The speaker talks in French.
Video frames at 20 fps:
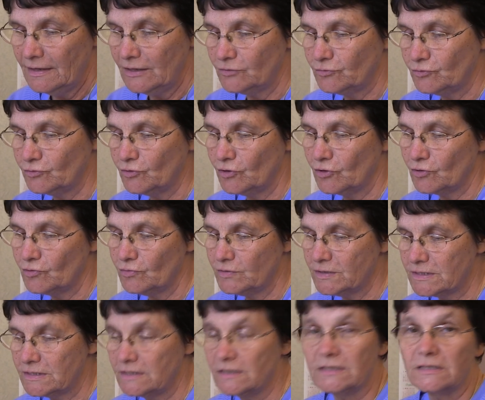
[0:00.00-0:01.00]
Et tout d'un coup,
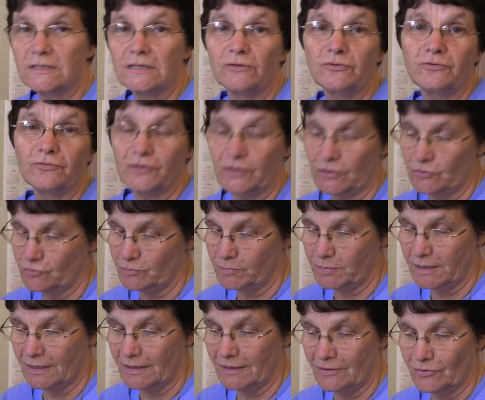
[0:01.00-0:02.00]
il se dit que ça lui ferait du
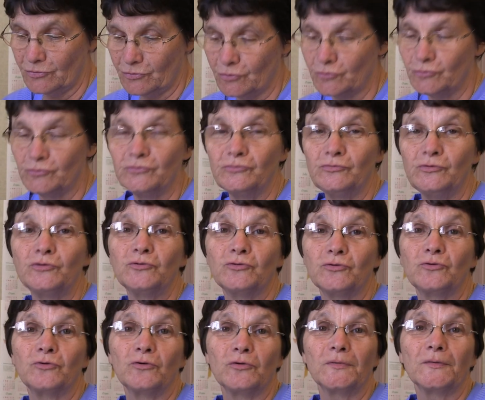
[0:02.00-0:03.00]
bien de nouveau
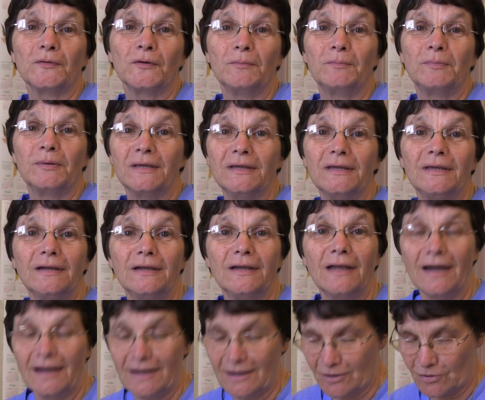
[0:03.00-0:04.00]
de contempler
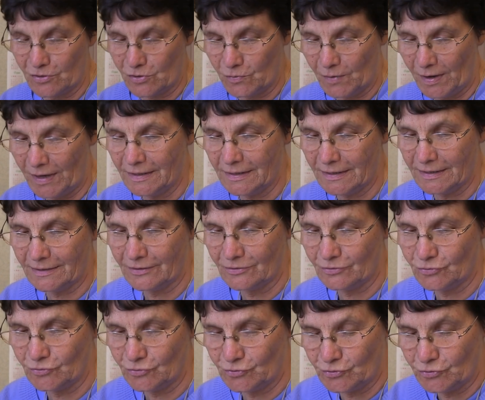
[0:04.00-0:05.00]
la gloire
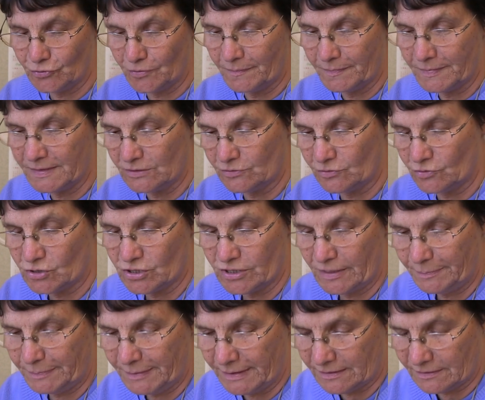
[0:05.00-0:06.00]
de Dieu. C'est au
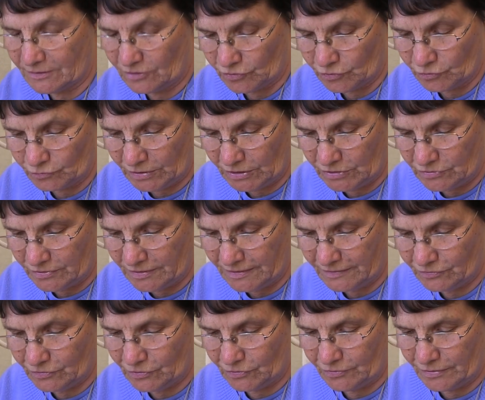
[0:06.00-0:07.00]
chapitre 33 du
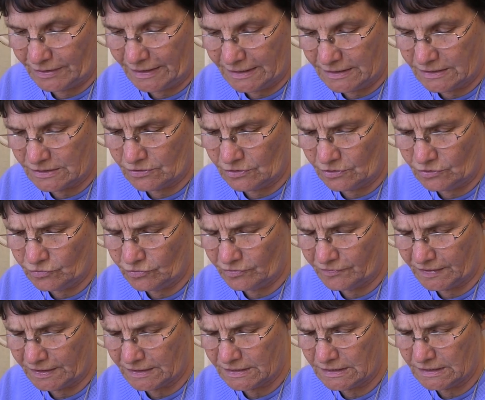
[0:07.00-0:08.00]
livre de l'Exode,
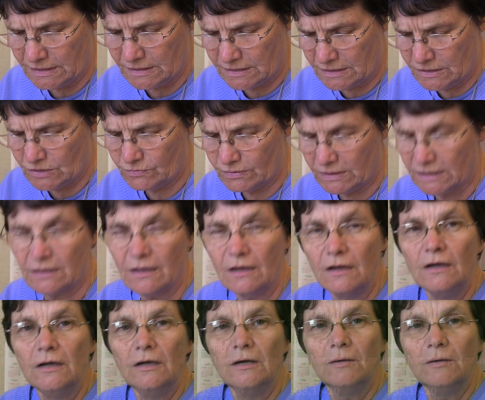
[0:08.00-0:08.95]
au verset 18.